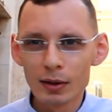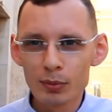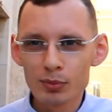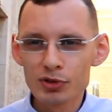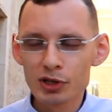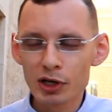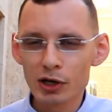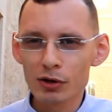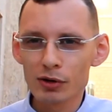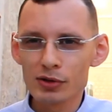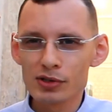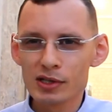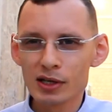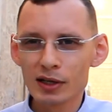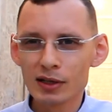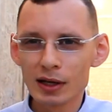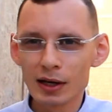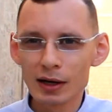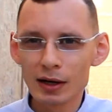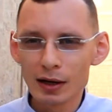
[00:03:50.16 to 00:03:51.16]

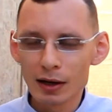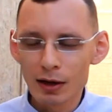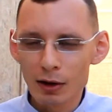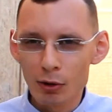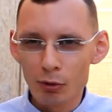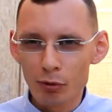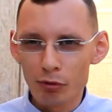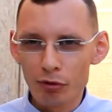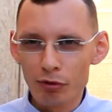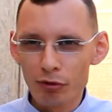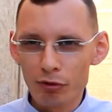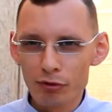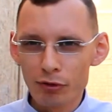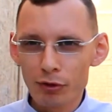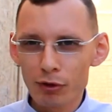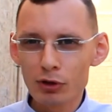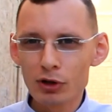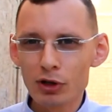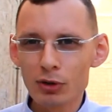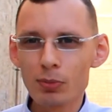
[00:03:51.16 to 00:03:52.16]
przechodzenia w
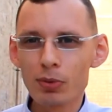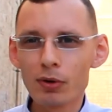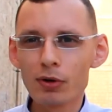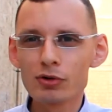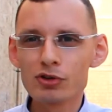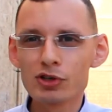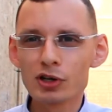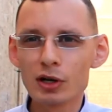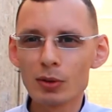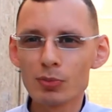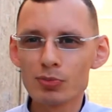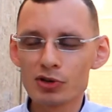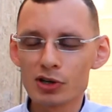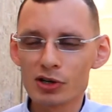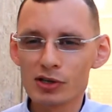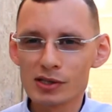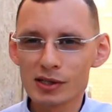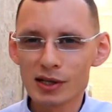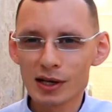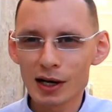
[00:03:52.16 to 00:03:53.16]
woli Bożej
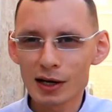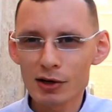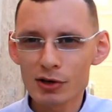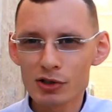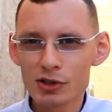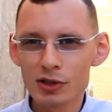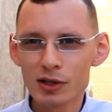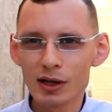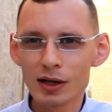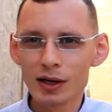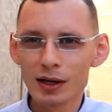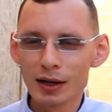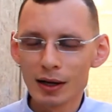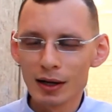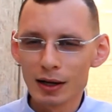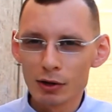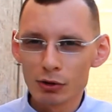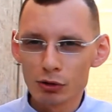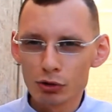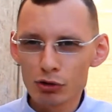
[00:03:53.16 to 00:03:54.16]
przez każde
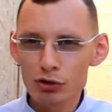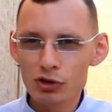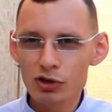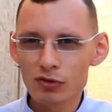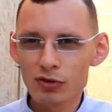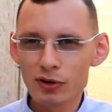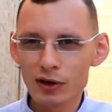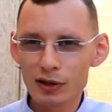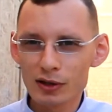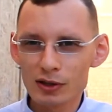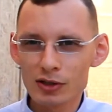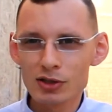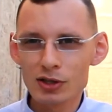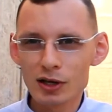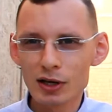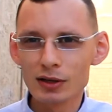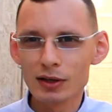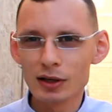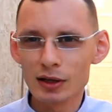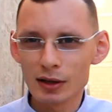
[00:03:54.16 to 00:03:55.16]

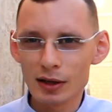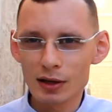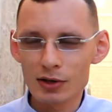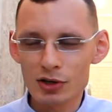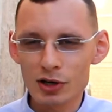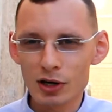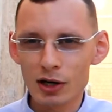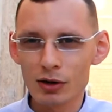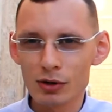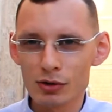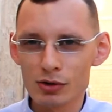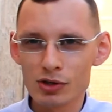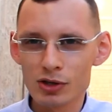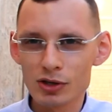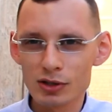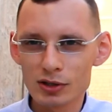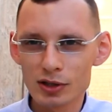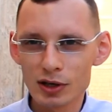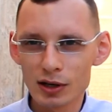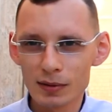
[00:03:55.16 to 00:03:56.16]
doświadczenie naszego
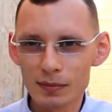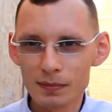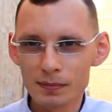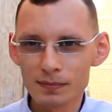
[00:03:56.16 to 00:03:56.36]
życia.